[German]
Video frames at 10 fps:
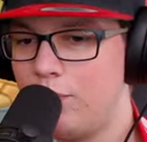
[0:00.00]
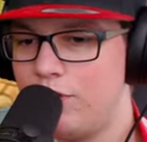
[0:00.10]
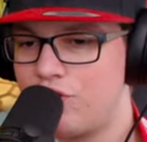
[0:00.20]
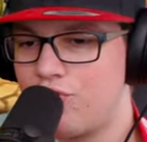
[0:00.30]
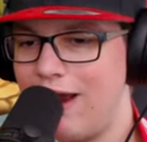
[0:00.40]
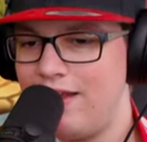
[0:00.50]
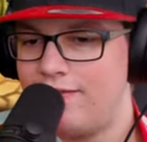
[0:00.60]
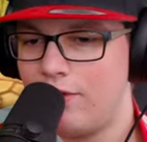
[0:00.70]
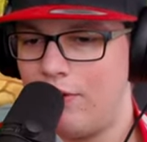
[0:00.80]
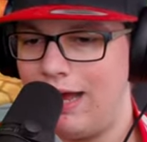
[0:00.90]
We tried
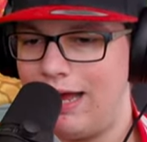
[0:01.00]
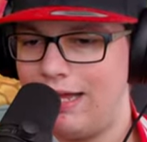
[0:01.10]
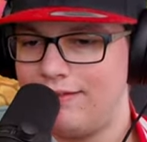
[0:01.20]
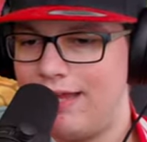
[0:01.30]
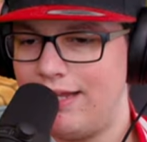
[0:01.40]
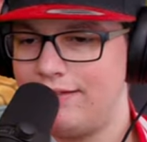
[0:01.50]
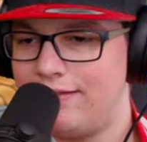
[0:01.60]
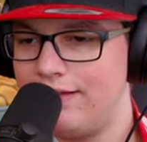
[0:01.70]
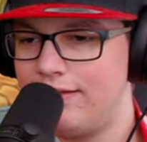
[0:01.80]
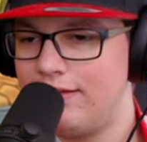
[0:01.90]
so hard and
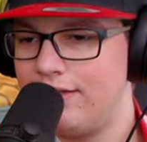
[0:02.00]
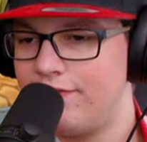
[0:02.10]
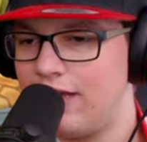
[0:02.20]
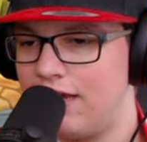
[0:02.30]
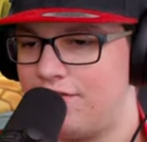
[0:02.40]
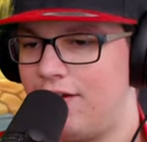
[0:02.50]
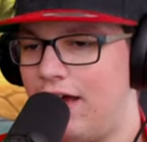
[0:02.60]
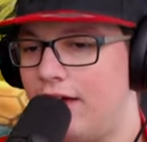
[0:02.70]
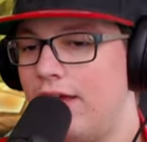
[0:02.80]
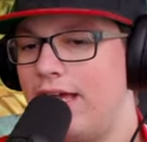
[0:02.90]
didn't even get
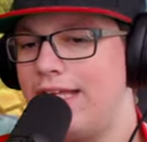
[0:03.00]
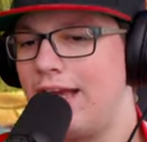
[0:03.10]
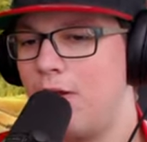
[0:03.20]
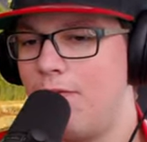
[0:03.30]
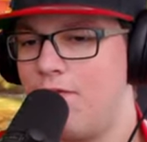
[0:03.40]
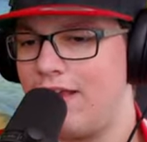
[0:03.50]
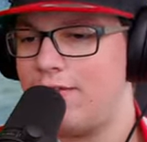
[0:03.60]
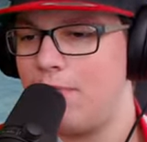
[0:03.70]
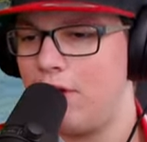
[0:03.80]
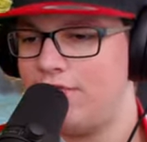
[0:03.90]
far. Ja, komm, wir
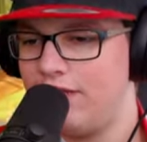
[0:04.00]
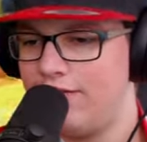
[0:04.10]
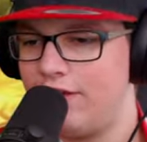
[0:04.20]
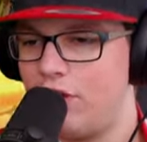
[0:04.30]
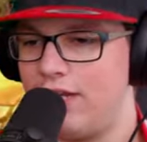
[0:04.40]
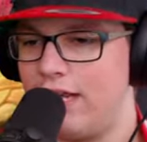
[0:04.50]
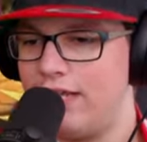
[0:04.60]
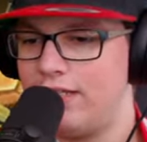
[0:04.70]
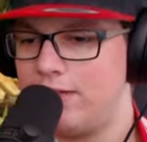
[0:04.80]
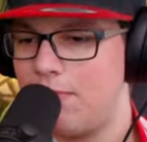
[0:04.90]
wechseln mal auf die. Wir können ja
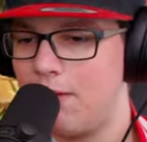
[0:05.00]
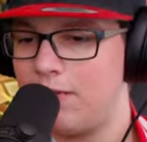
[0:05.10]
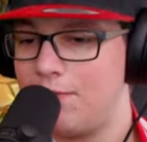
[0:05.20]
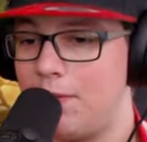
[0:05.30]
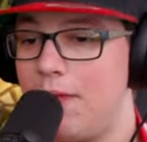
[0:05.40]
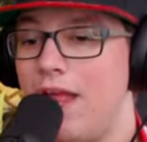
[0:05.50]
hier nicht immer im gleichen...